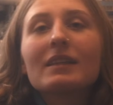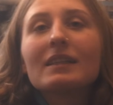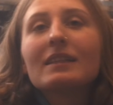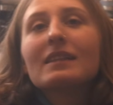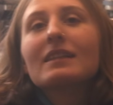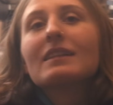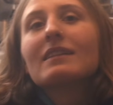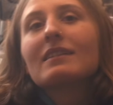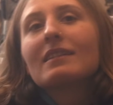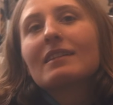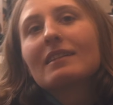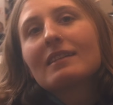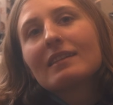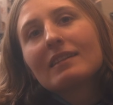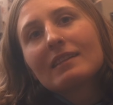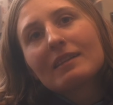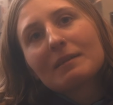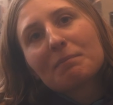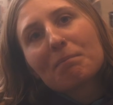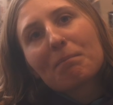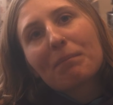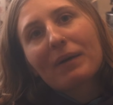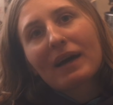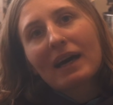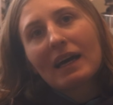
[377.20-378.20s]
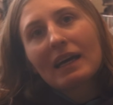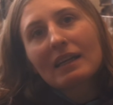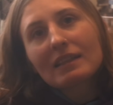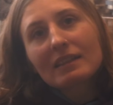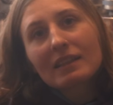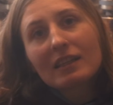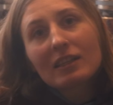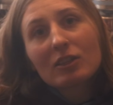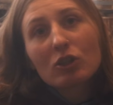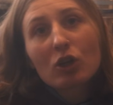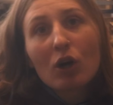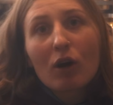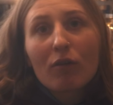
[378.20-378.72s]
es
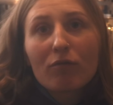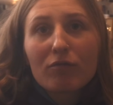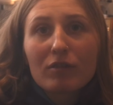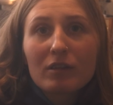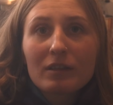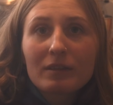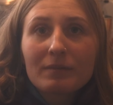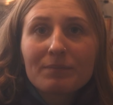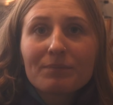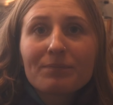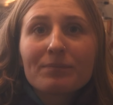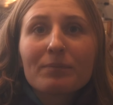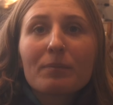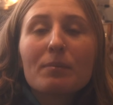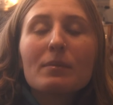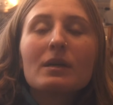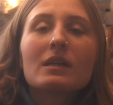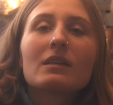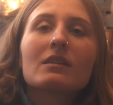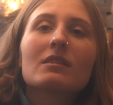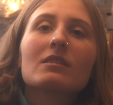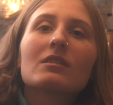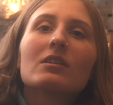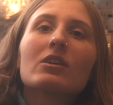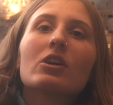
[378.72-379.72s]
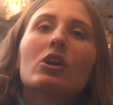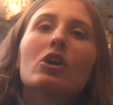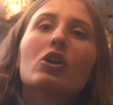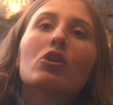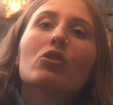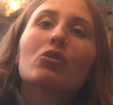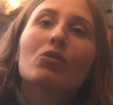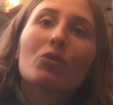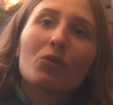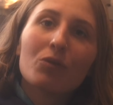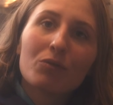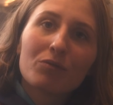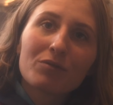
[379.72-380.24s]
Bratkartoffeln mit
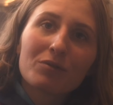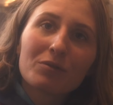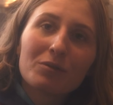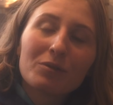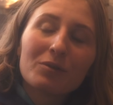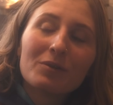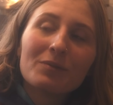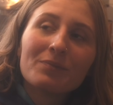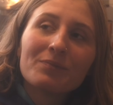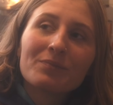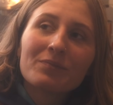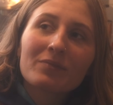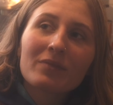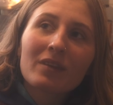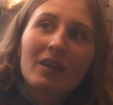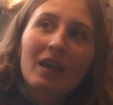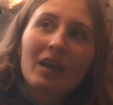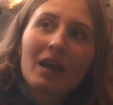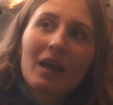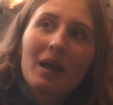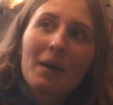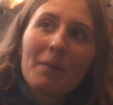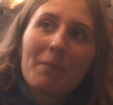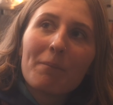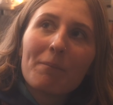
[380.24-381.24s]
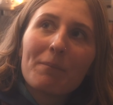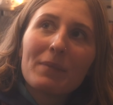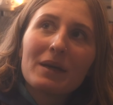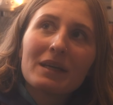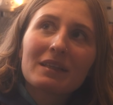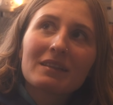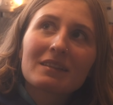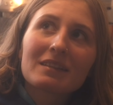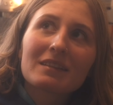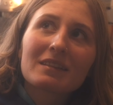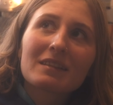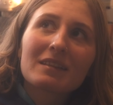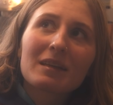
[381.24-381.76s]
Tofu, mit
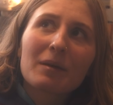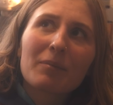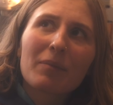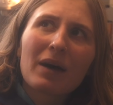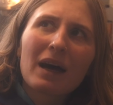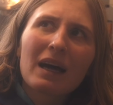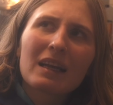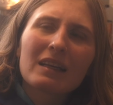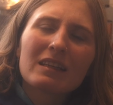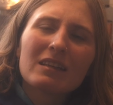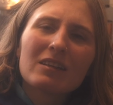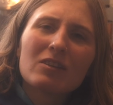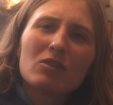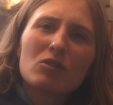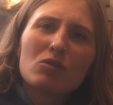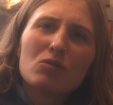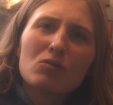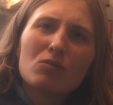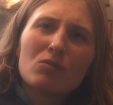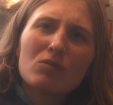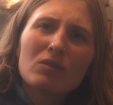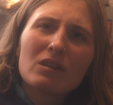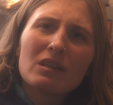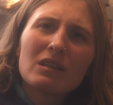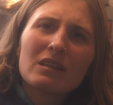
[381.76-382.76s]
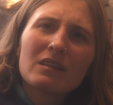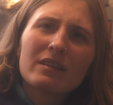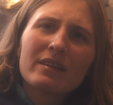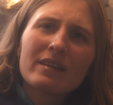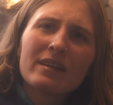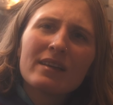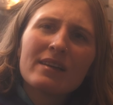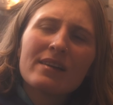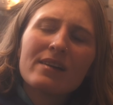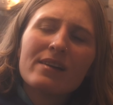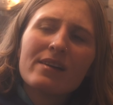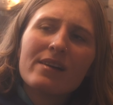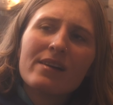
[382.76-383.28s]
gebratenen Nudeln.
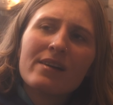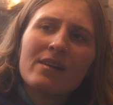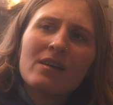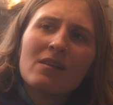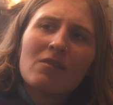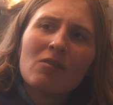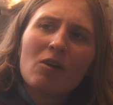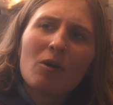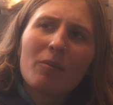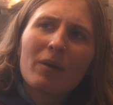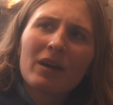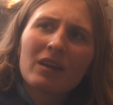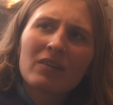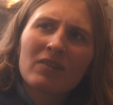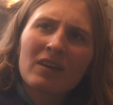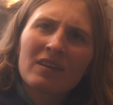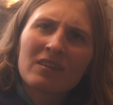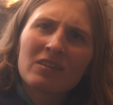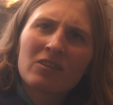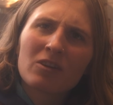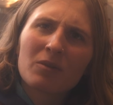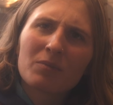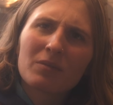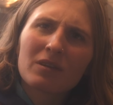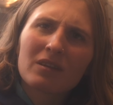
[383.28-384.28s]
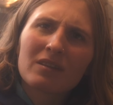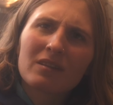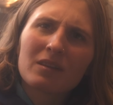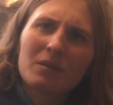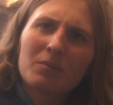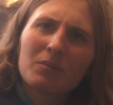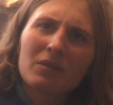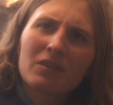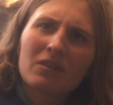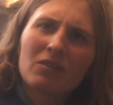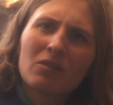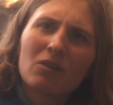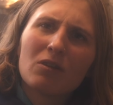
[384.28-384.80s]
Wobei ich weiß nicht, ob das nicht ein
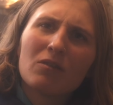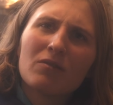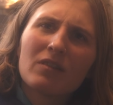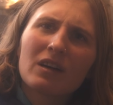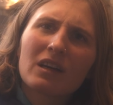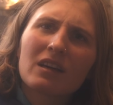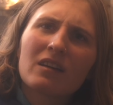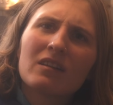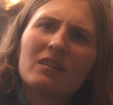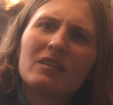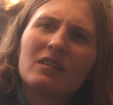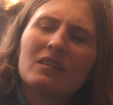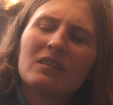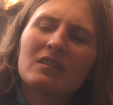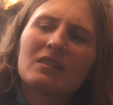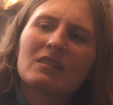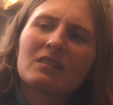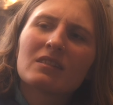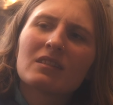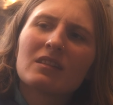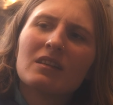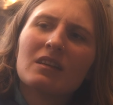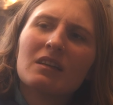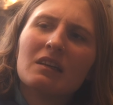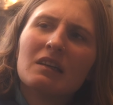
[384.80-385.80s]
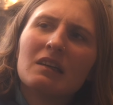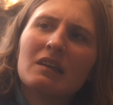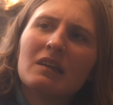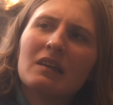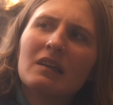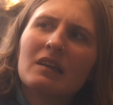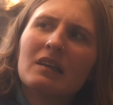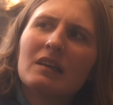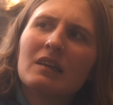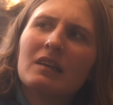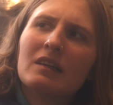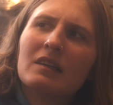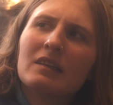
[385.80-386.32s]
bisschen Overkill ist.
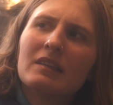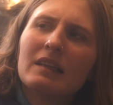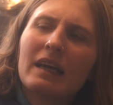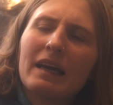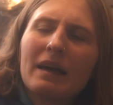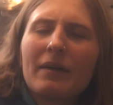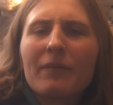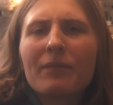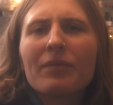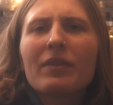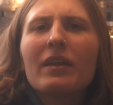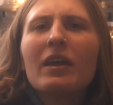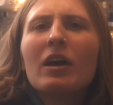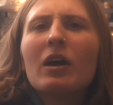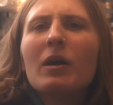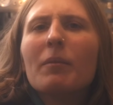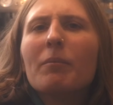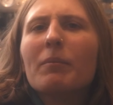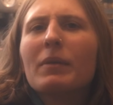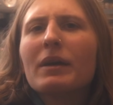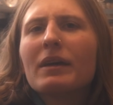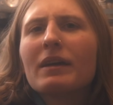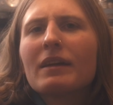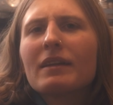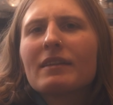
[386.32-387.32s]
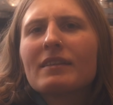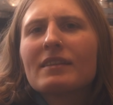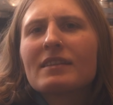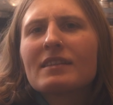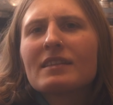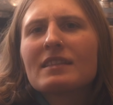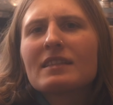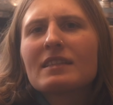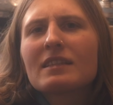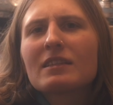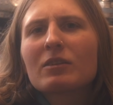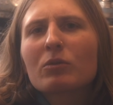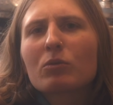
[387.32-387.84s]
Naja, mit
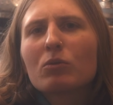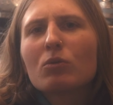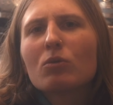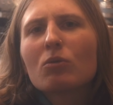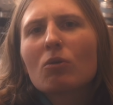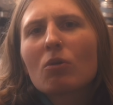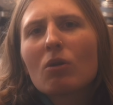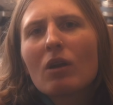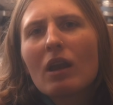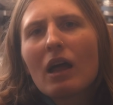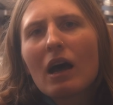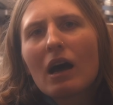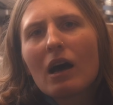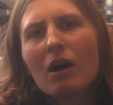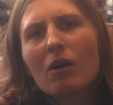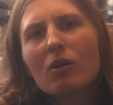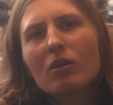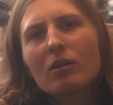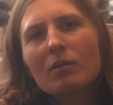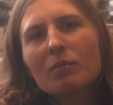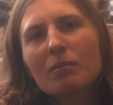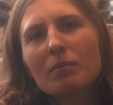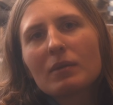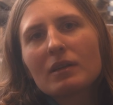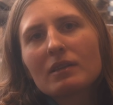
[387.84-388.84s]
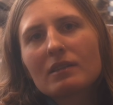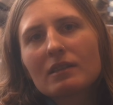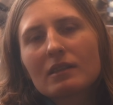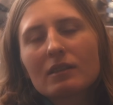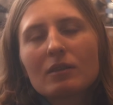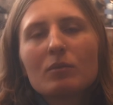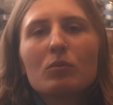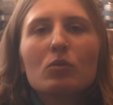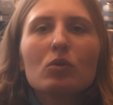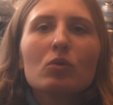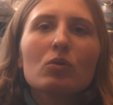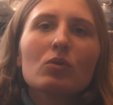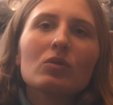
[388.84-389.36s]
Rucola und ein bisschen
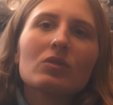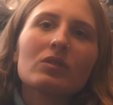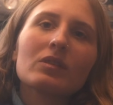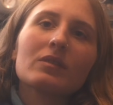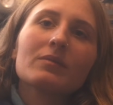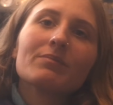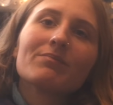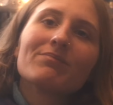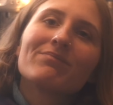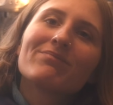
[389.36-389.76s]
Gemüse.